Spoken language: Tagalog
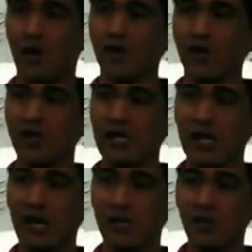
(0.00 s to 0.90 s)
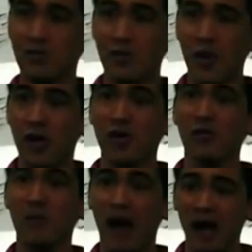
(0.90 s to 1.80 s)
Huwag niyo itataya dyan yung buhay
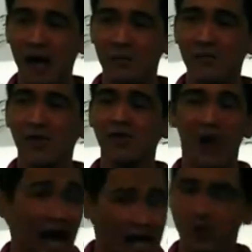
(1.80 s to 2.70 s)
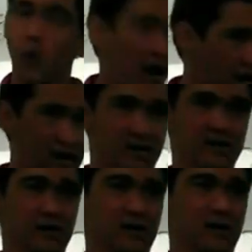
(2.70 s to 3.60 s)
niyo, pangarap niyo, lahat, wag.
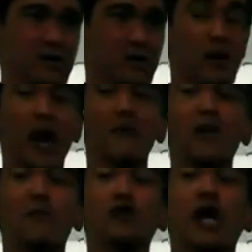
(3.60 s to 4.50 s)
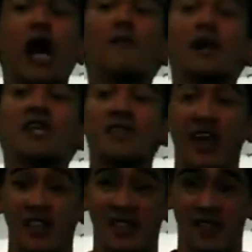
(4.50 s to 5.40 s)
Marami na pong nagkamali
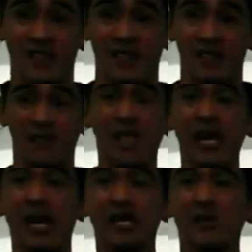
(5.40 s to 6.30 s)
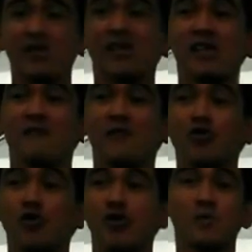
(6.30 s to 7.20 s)
dyan. Madali lang naman tignan ng
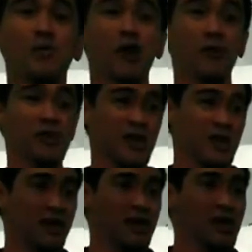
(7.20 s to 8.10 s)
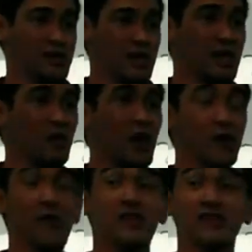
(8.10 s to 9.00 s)
future sa employment eh. Tignan mo
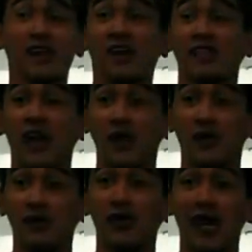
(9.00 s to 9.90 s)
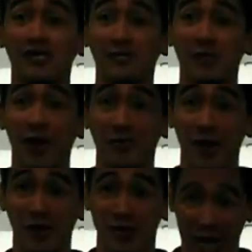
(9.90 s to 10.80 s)
karamihan ng nag-retire kung anong klaseng buhay
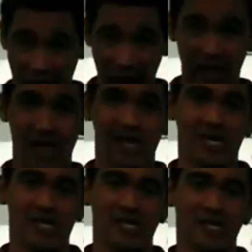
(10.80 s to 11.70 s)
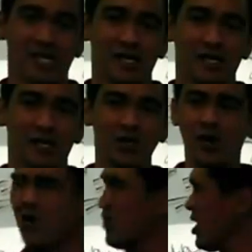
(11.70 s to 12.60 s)
meron sila.
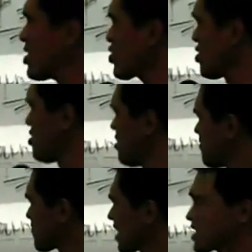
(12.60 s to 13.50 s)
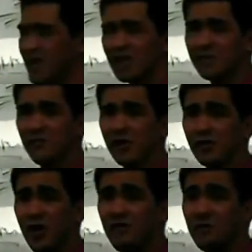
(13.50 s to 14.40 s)
So, ito, a chance for
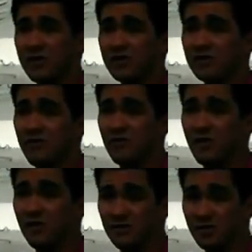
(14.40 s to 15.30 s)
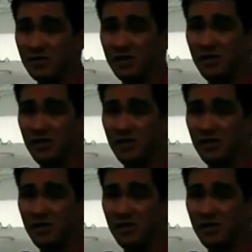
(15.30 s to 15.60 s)
you to have a business of your own.